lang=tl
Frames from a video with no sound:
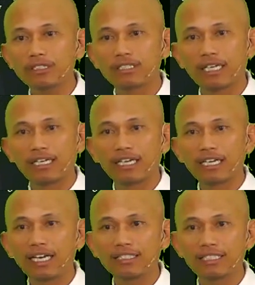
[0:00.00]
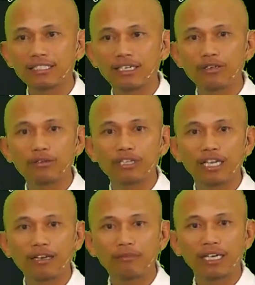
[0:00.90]
ng dakilang saserdote
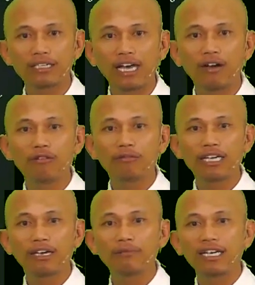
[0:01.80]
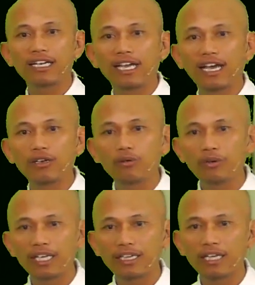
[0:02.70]
ang mga taong may kamalian,
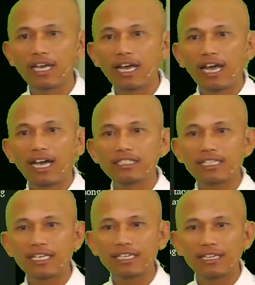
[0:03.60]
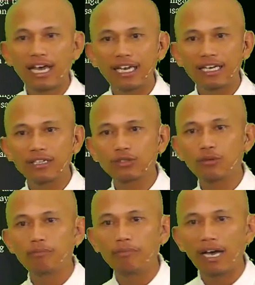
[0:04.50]
ngunit ang salita ng
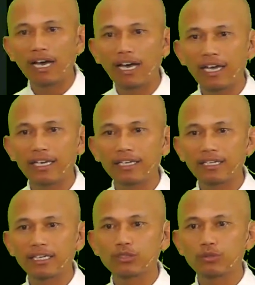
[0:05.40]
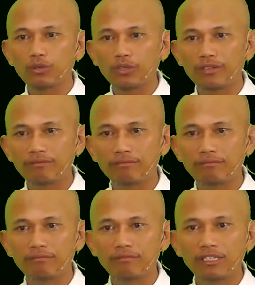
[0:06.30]
sumpa ay kasunod
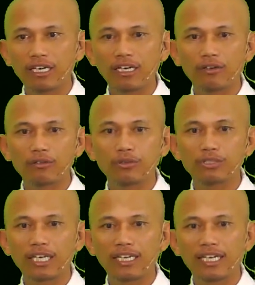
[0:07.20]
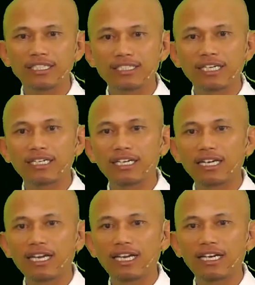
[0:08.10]
ng kautusan ay siyang
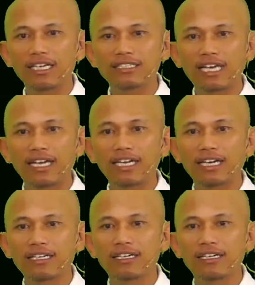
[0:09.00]
naglalagay sa anak